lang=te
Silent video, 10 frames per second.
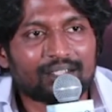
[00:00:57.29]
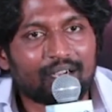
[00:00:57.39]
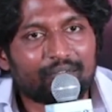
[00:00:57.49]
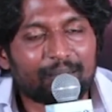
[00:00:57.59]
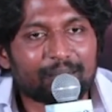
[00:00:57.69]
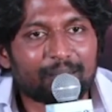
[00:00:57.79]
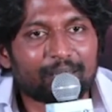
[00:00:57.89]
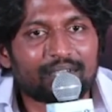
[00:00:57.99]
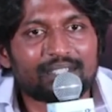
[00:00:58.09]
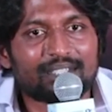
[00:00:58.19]
షార్ట్ ఫిల్మ్స్
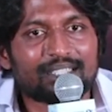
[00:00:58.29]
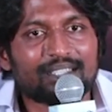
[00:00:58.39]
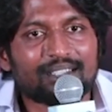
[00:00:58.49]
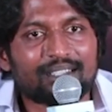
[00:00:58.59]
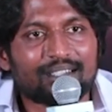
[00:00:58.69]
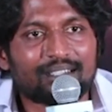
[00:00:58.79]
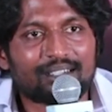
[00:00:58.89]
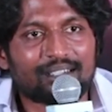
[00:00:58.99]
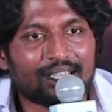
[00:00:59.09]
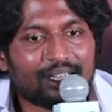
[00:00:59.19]
అప్పటి నుంచి
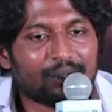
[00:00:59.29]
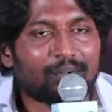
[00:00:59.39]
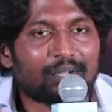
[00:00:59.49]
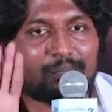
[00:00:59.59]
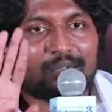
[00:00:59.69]
నన్ను అలా